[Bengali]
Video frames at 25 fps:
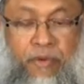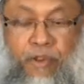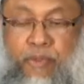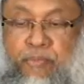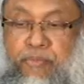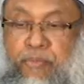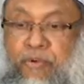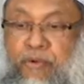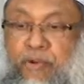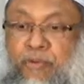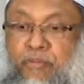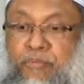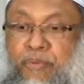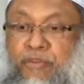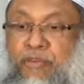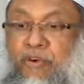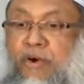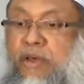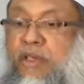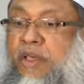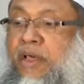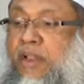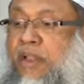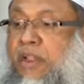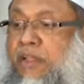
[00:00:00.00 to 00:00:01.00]
পরিপূর্ণ
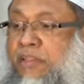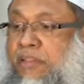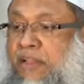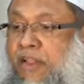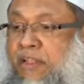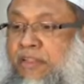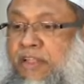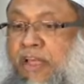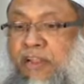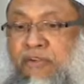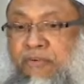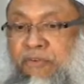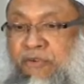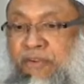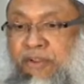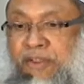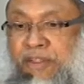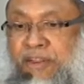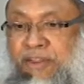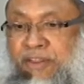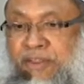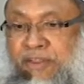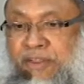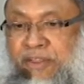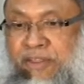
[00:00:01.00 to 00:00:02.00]
বিজয় আল্লাহ তালা দান
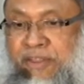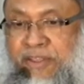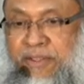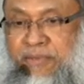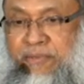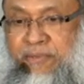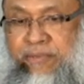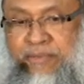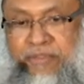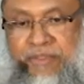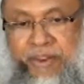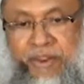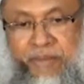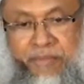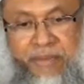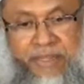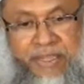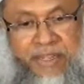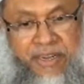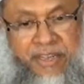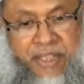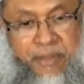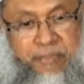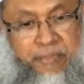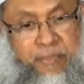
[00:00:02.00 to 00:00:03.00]
করলেন
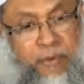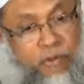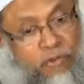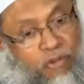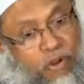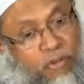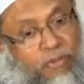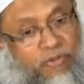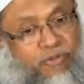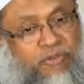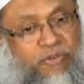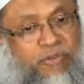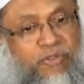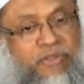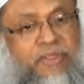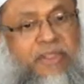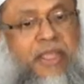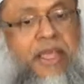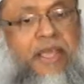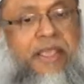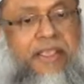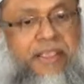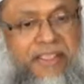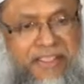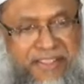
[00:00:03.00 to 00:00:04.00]
মুসলমানদেরকে প্রথম
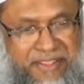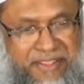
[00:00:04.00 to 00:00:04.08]
যুদ্ধে